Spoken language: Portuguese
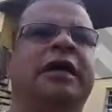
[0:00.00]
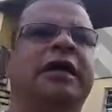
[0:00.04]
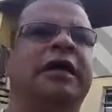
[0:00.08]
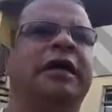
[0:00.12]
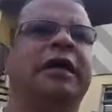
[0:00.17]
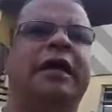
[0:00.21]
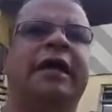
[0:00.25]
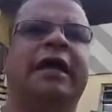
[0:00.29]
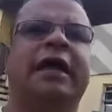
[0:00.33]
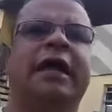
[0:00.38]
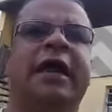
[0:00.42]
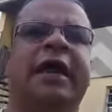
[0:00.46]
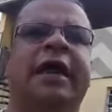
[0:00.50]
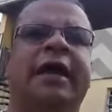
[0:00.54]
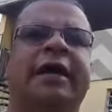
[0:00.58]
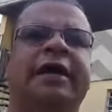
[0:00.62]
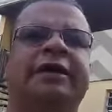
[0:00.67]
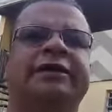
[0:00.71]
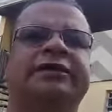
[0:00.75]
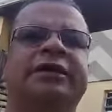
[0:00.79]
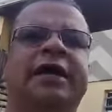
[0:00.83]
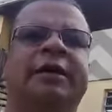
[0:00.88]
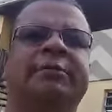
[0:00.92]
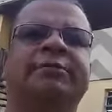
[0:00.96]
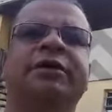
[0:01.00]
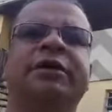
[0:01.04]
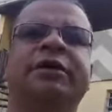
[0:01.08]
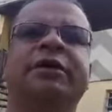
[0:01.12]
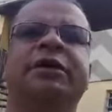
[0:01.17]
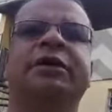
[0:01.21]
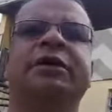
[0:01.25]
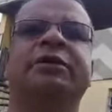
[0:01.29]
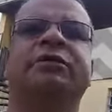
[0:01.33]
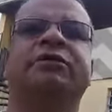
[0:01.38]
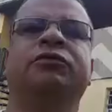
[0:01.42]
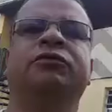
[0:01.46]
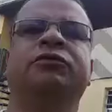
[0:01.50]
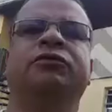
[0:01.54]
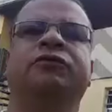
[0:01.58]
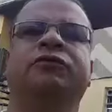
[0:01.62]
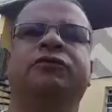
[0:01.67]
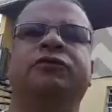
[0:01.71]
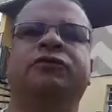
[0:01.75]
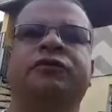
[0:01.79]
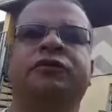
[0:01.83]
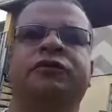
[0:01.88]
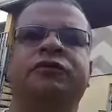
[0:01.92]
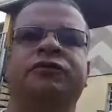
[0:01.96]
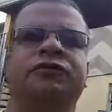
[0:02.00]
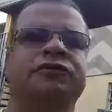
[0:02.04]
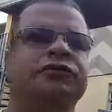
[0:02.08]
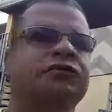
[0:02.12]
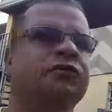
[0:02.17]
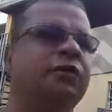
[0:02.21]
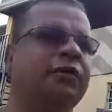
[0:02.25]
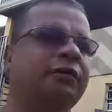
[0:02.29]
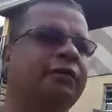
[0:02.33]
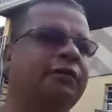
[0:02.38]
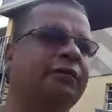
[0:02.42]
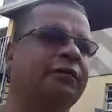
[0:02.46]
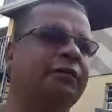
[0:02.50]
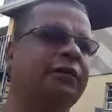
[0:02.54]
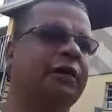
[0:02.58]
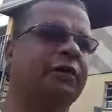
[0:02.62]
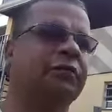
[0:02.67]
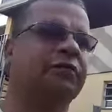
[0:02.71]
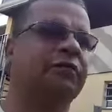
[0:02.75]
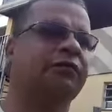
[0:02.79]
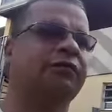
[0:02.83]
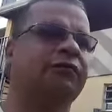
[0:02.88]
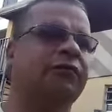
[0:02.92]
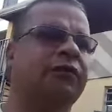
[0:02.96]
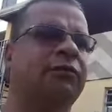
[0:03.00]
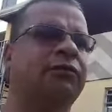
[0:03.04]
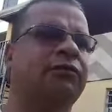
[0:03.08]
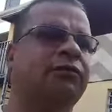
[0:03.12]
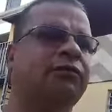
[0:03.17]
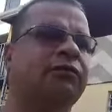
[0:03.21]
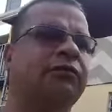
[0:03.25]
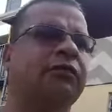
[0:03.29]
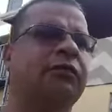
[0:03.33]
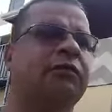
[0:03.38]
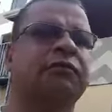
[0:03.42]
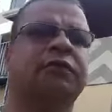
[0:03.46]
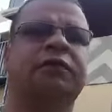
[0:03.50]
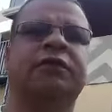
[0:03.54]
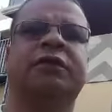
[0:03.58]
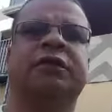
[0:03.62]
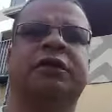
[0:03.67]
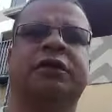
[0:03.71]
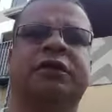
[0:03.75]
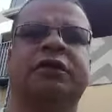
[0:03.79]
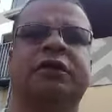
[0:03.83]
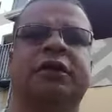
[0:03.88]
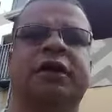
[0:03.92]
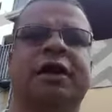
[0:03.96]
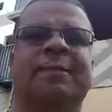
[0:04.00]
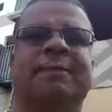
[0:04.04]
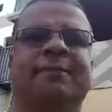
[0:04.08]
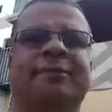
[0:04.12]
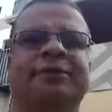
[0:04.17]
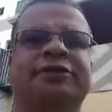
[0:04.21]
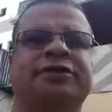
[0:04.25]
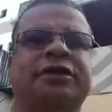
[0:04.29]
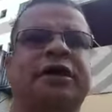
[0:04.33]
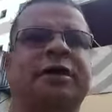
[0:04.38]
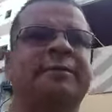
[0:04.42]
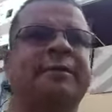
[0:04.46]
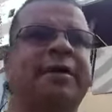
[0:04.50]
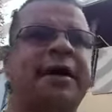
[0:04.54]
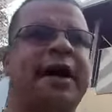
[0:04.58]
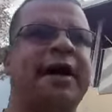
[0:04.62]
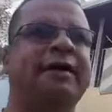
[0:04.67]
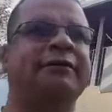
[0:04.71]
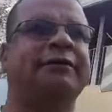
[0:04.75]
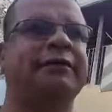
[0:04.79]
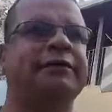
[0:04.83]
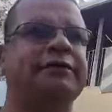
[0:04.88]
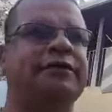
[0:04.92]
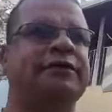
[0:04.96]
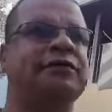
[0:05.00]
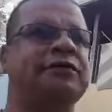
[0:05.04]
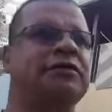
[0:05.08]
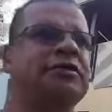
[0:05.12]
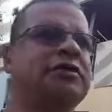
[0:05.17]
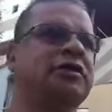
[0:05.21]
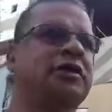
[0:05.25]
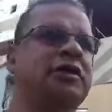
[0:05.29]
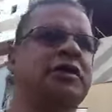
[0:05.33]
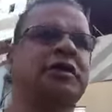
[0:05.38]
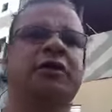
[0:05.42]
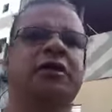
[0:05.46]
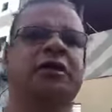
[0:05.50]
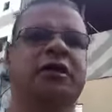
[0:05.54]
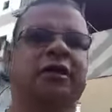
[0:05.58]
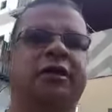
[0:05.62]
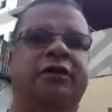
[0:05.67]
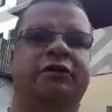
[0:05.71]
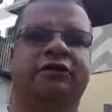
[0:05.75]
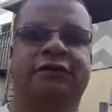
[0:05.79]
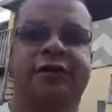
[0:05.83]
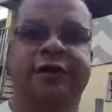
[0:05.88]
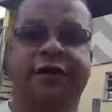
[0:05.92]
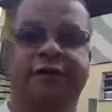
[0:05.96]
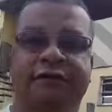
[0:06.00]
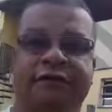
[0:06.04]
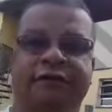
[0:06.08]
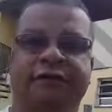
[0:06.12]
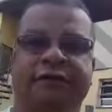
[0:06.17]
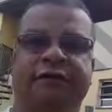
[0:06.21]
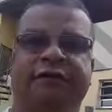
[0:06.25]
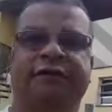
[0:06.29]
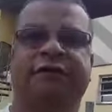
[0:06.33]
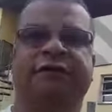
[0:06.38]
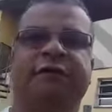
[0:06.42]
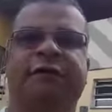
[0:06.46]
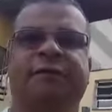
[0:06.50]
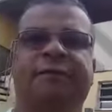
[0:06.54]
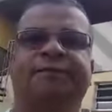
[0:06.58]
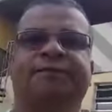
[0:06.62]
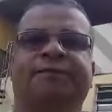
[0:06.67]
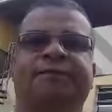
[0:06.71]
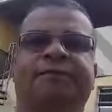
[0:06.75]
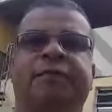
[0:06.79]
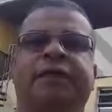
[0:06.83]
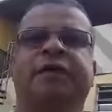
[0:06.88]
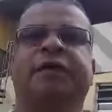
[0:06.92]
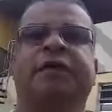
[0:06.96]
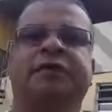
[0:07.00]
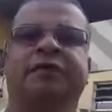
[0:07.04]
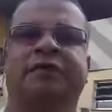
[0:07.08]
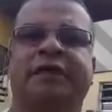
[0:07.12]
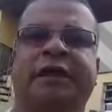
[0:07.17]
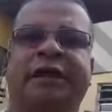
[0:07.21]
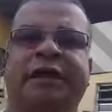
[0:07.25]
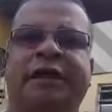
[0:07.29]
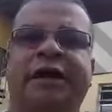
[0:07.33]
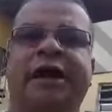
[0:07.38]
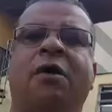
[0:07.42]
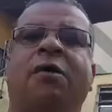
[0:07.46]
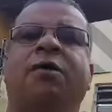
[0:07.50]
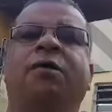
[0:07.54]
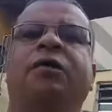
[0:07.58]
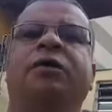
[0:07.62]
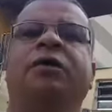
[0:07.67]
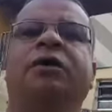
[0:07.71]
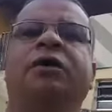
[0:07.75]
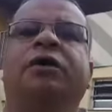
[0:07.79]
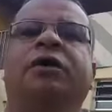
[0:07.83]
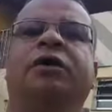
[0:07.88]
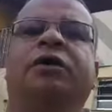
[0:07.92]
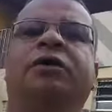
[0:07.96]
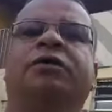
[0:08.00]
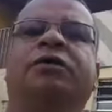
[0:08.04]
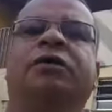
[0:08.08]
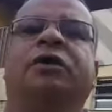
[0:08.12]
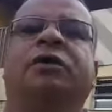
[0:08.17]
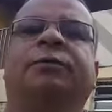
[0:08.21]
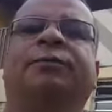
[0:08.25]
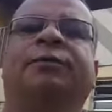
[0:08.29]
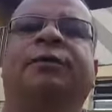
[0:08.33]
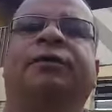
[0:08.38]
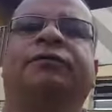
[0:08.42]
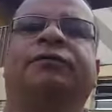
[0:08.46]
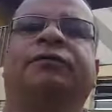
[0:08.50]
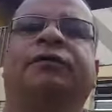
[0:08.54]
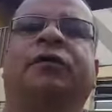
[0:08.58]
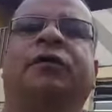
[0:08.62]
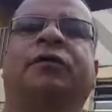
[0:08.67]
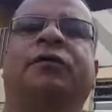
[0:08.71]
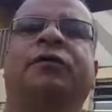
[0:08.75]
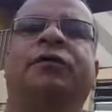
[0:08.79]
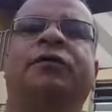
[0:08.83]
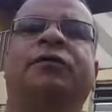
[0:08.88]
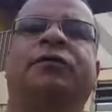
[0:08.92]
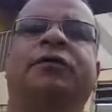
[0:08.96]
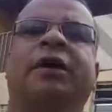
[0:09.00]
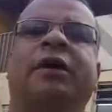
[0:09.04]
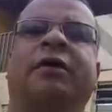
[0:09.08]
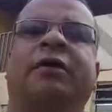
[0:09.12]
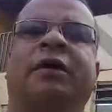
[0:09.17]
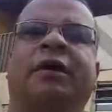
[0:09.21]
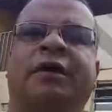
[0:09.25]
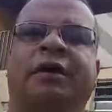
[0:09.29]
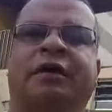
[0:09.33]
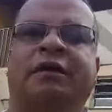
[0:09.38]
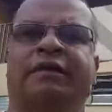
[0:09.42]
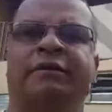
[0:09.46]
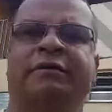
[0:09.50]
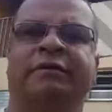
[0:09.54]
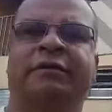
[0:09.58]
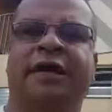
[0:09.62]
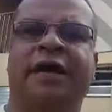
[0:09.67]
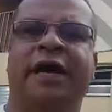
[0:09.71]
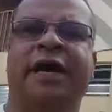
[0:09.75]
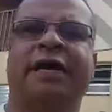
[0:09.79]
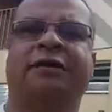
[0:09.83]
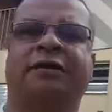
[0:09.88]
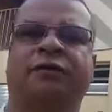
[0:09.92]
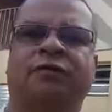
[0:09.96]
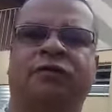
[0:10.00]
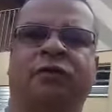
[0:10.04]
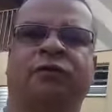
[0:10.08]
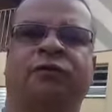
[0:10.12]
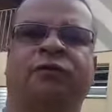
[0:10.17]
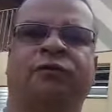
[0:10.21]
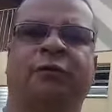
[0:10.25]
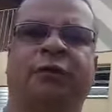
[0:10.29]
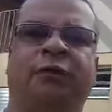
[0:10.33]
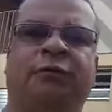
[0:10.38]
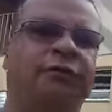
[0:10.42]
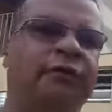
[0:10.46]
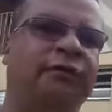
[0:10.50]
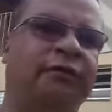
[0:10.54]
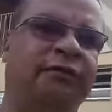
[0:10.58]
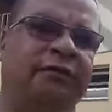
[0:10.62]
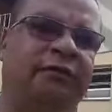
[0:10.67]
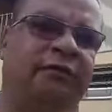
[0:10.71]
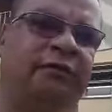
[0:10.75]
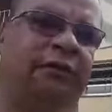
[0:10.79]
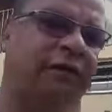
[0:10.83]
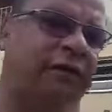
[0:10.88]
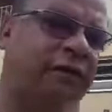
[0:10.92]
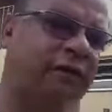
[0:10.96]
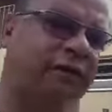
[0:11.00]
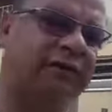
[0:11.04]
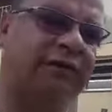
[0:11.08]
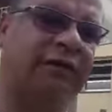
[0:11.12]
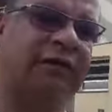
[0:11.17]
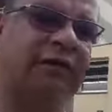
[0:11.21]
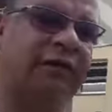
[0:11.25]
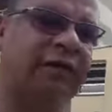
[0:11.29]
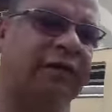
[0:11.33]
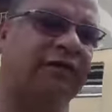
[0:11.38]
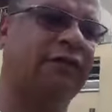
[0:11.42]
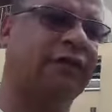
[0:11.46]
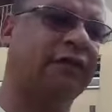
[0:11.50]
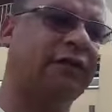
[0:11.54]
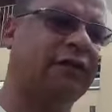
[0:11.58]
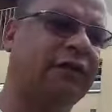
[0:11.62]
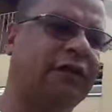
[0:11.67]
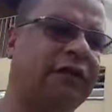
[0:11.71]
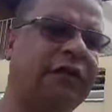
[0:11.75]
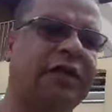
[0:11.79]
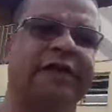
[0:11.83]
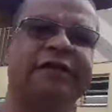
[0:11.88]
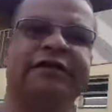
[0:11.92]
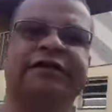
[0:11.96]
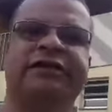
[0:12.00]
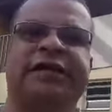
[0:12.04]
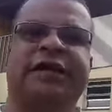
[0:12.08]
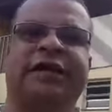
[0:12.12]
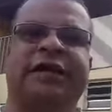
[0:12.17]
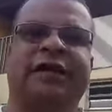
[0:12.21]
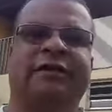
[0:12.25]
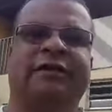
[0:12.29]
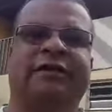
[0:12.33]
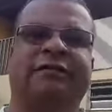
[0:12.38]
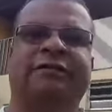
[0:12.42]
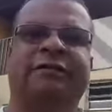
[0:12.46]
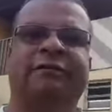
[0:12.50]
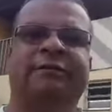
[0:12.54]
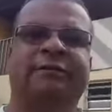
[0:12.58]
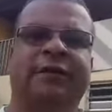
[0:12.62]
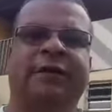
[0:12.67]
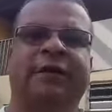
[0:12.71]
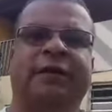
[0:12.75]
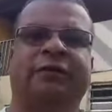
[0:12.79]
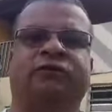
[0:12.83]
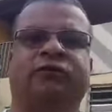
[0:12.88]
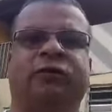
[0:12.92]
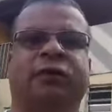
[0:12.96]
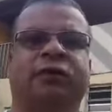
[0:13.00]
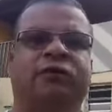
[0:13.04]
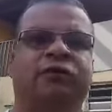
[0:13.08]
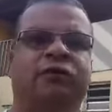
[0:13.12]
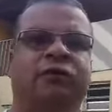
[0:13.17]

é, de amigos, de, de coisas que aconteceram há muitos anos e que jamais a gente vai esquecer. Tá legal? Então, pessoal, eu quero agradecer a todos mesmo. Esse, essa live aqui é de agradecimento a